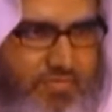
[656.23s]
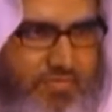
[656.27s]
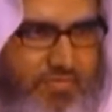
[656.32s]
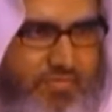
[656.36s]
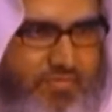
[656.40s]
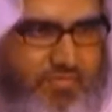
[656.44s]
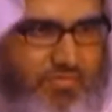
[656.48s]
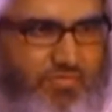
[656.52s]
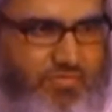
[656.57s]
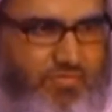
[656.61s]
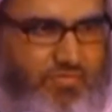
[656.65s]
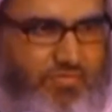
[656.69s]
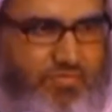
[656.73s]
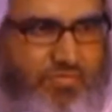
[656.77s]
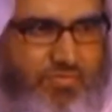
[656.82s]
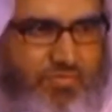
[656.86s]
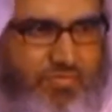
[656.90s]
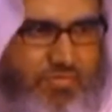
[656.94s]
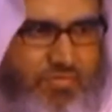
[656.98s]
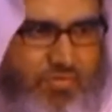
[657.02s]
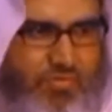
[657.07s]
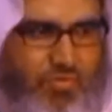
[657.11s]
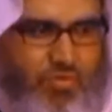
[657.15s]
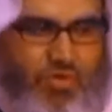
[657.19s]
लोग हैं
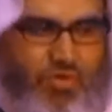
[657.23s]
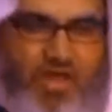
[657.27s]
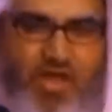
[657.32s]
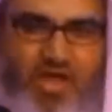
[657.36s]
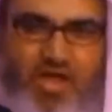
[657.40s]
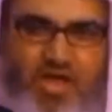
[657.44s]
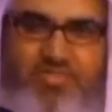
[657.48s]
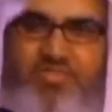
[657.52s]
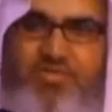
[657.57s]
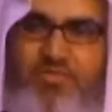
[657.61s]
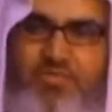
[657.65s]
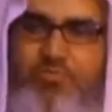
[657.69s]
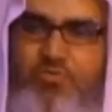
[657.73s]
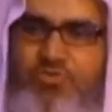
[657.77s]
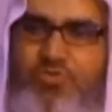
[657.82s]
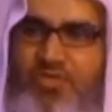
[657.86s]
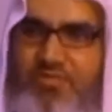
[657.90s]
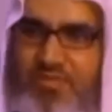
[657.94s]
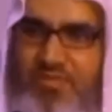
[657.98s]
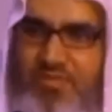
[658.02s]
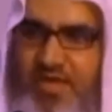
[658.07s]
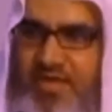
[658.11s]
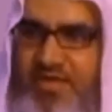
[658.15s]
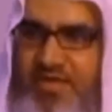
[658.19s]

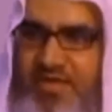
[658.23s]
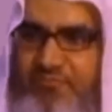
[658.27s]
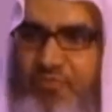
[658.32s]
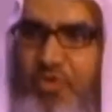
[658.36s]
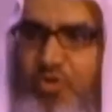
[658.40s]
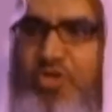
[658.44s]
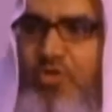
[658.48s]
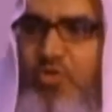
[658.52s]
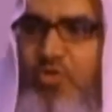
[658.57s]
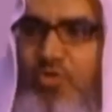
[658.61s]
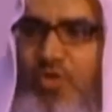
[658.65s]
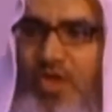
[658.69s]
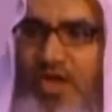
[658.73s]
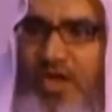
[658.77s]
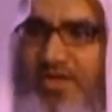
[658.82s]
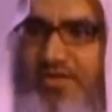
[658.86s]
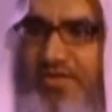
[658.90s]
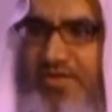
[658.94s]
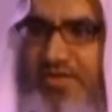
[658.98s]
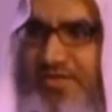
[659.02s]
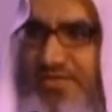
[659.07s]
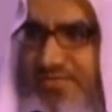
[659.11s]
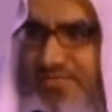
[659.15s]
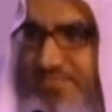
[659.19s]
इनमें बाज
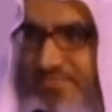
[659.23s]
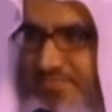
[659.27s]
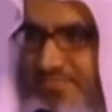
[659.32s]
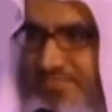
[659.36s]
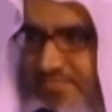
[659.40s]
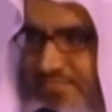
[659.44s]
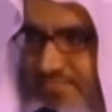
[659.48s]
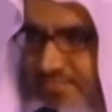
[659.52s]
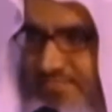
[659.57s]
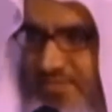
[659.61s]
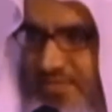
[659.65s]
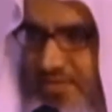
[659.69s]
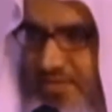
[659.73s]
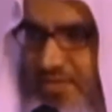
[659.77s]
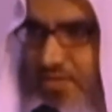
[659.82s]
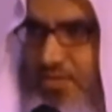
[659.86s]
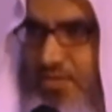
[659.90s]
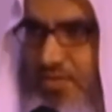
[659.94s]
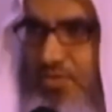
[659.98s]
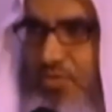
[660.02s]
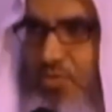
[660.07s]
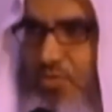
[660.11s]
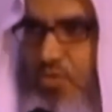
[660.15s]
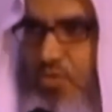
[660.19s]
ऐसी अच्छाएं अल्लाह ताला